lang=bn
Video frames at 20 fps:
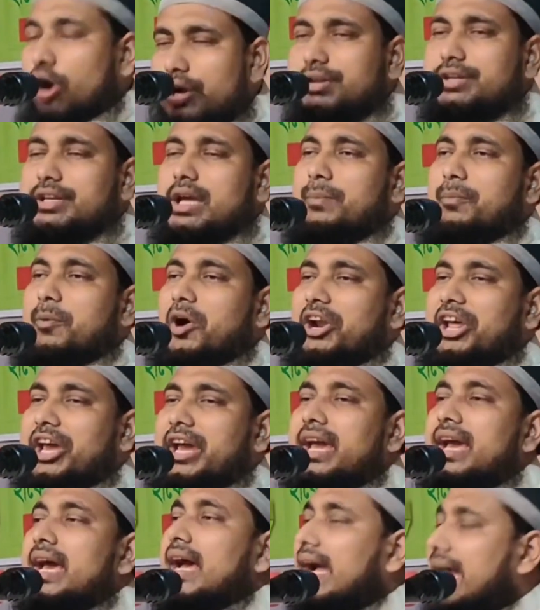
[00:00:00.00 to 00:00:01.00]
লঙ্গি
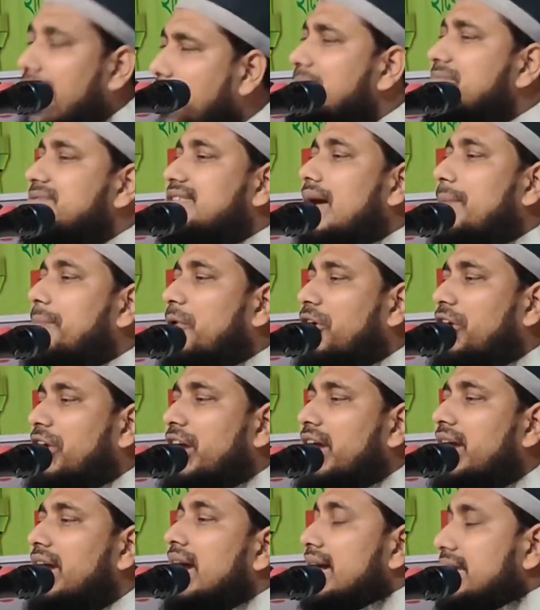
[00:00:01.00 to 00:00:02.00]
পরে গামছা
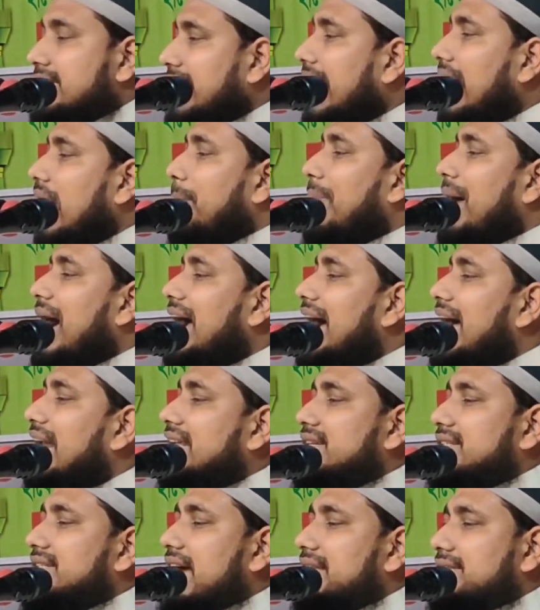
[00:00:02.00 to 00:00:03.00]
পরে যারা
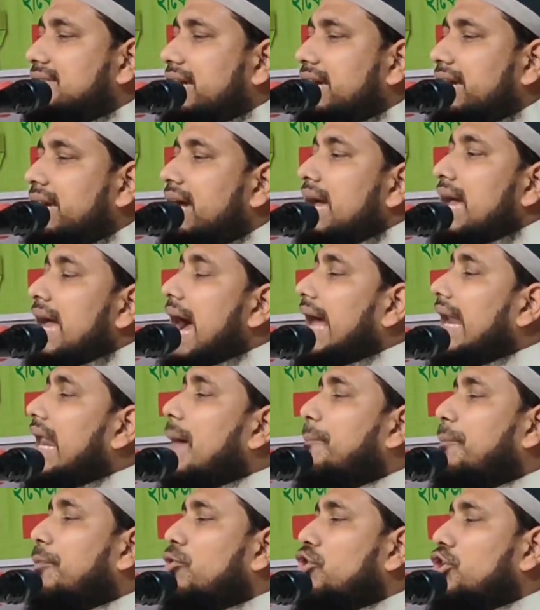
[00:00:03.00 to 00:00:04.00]
বাঙালি সাজে
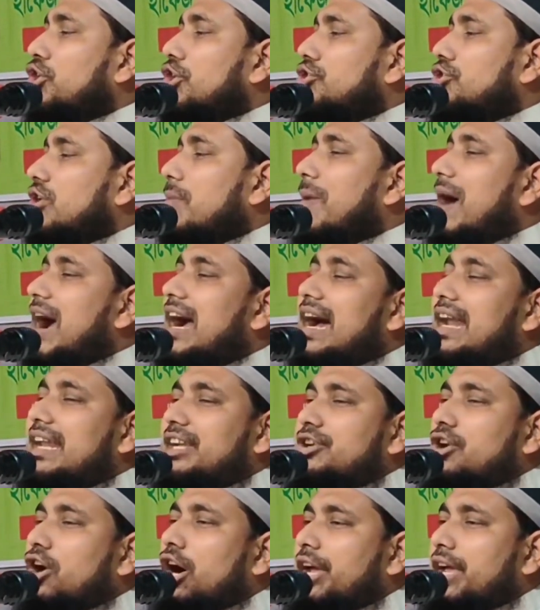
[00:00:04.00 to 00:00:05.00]
এরা পুরকিত
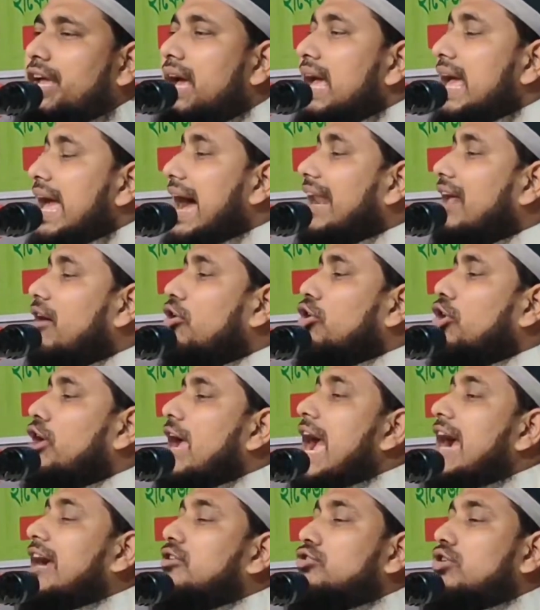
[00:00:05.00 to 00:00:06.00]
বাঙালি নয় এরা হলো
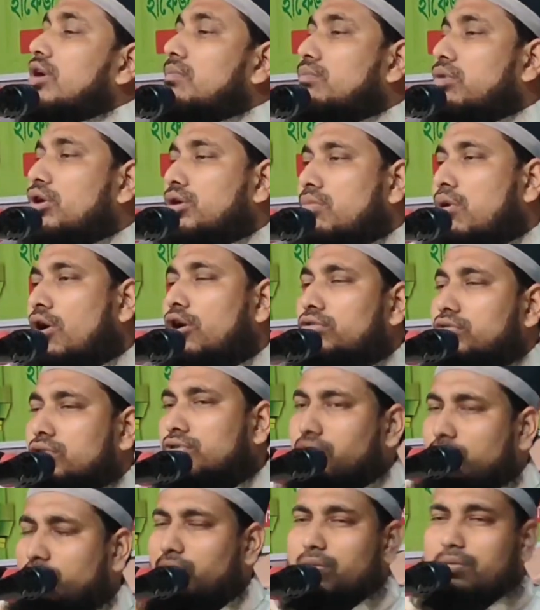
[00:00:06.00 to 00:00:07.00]
এক নম্বর
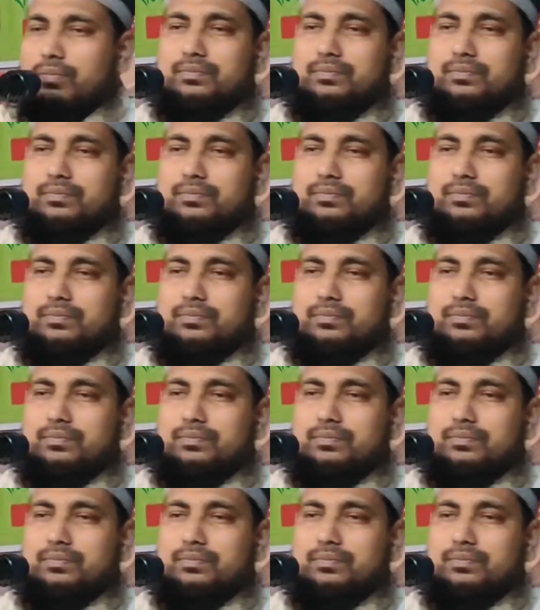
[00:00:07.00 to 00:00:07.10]
ভণ্ড